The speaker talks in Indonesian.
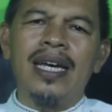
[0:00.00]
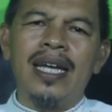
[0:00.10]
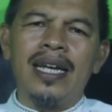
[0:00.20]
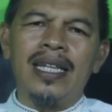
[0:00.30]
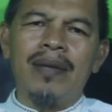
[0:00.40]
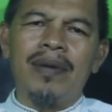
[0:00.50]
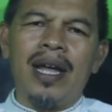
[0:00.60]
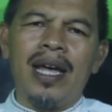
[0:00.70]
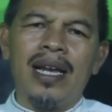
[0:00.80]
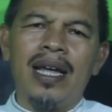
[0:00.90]
karena kita
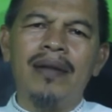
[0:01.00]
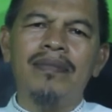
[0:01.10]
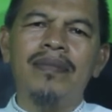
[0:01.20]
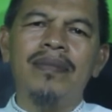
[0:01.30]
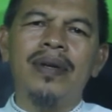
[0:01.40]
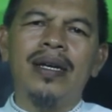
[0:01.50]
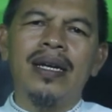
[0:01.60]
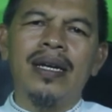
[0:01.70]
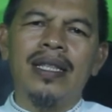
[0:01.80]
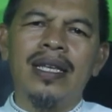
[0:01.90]
berharap
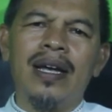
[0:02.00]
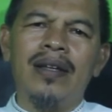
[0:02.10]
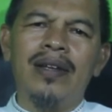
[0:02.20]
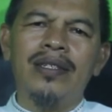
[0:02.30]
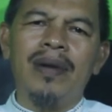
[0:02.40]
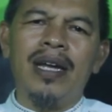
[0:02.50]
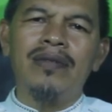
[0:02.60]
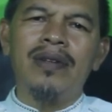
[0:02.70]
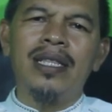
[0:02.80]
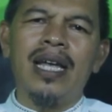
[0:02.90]
ketika Allah
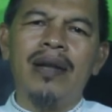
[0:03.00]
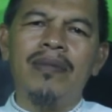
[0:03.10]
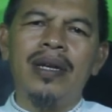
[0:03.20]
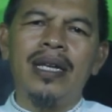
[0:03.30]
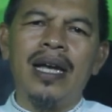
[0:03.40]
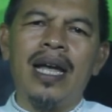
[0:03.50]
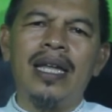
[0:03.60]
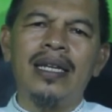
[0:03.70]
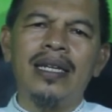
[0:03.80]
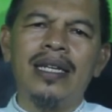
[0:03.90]
Subhanahu wa taala
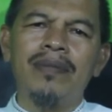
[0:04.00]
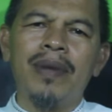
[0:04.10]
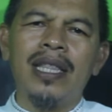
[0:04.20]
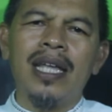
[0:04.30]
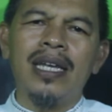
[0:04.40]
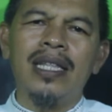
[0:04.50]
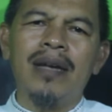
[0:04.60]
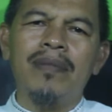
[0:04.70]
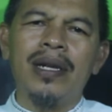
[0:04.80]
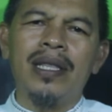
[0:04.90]
memberikan kesempatan
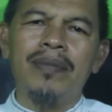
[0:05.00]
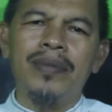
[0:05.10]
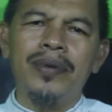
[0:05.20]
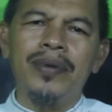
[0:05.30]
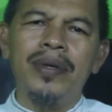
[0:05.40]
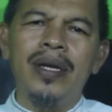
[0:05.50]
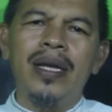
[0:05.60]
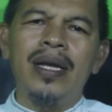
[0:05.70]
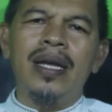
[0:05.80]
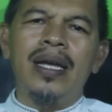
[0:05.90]
kita bertemu
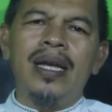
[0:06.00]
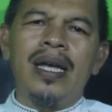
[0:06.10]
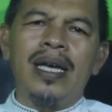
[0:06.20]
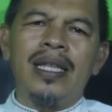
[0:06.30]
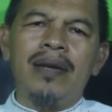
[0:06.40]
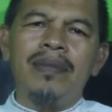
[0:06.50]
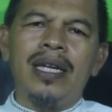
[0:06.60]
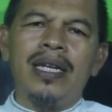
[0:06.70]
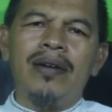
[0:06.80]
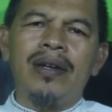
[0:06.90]
kita
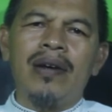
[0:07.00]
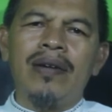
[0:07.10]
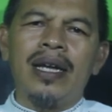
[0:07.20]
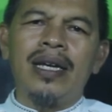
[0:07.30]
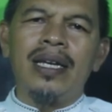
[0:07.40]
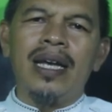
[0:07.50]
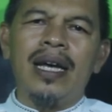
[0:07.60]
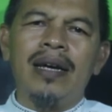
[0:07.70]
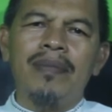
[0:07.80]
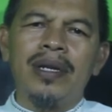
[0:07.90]
menjadi orang-orang
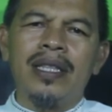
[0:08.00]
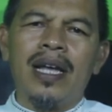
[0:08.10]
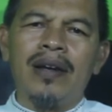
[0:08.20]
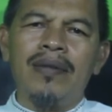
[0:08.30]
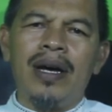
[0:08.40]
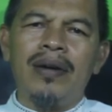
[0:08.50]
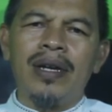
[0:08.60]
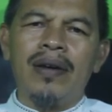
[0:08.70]
yang bertakwa,